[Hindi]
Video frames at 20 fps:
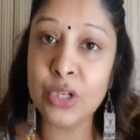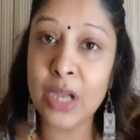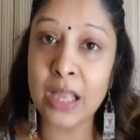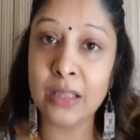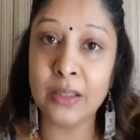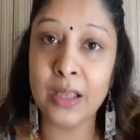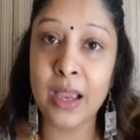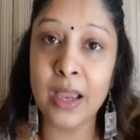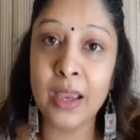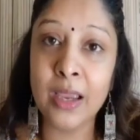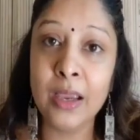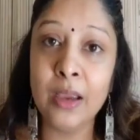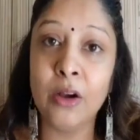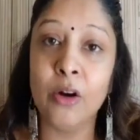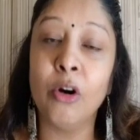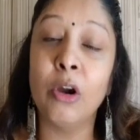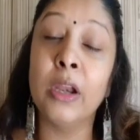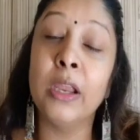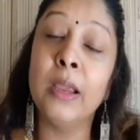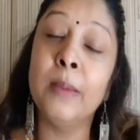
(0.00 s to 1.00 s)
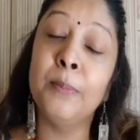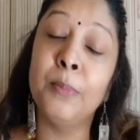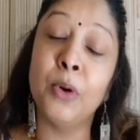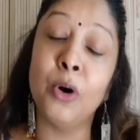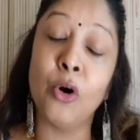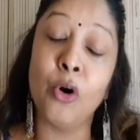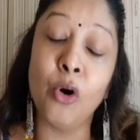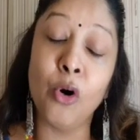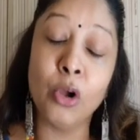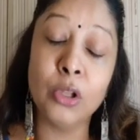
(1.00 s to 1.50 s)
जाता है और ये
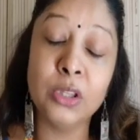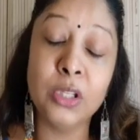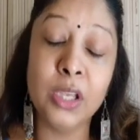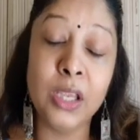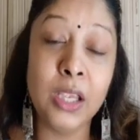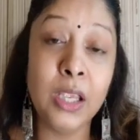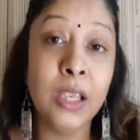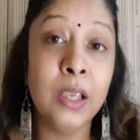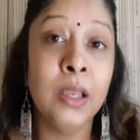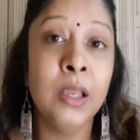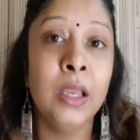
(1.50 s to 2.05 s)
बहुत ही